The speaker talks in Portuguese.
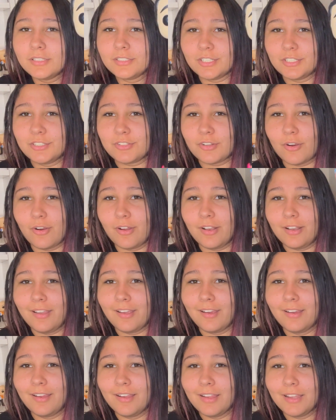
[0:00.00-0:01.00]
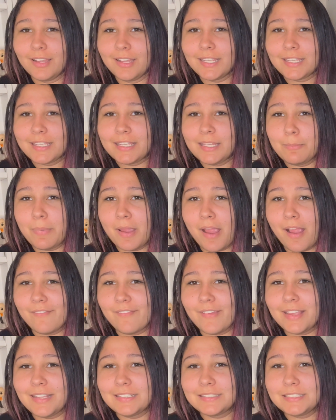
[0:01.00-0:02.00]
Gente, olha que
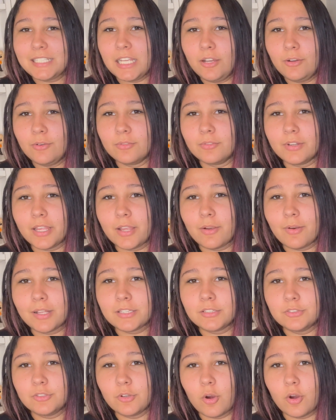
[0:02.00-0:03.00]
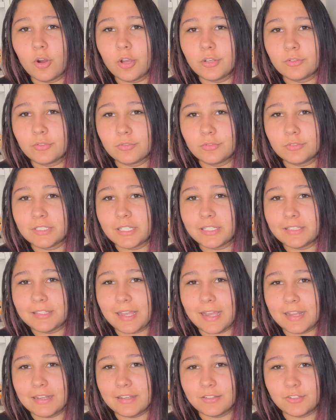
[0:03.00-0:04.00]
perfeição! Eu adoro os
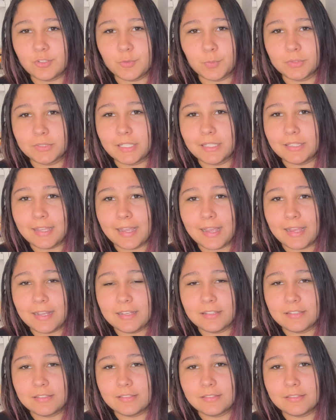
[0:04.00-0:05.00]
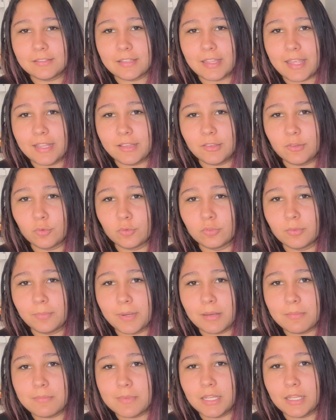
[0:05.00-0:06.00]
detalhes, tipo, detalhes é tudo
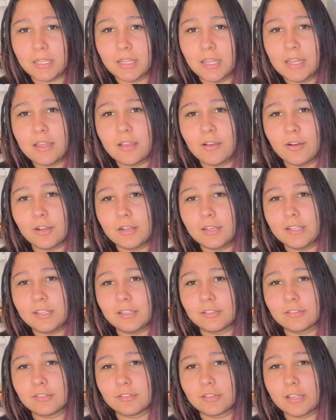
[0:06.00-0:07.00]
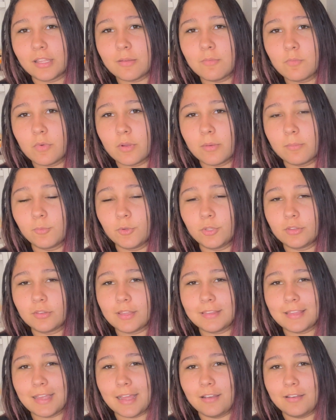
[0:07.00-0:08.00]
pra mim. Olha isso, tem muito
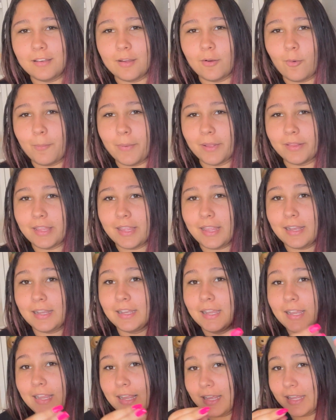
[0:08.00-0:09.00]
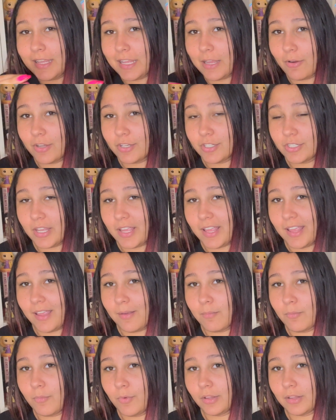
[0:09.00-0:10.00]
detalhe na roupa dele e eu achei
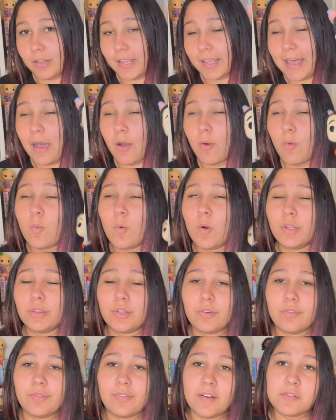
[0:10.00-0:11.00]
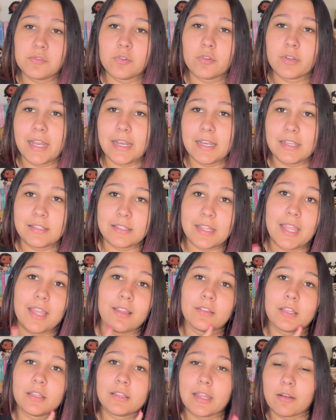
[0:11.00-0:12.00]
muito legal. O outro Funko que eles
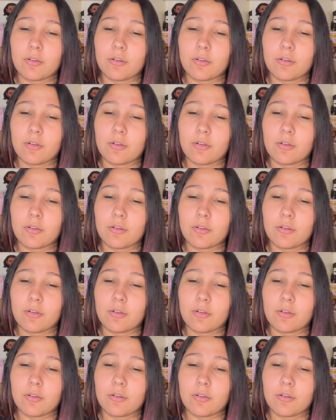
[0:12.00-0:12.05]
têm, tentar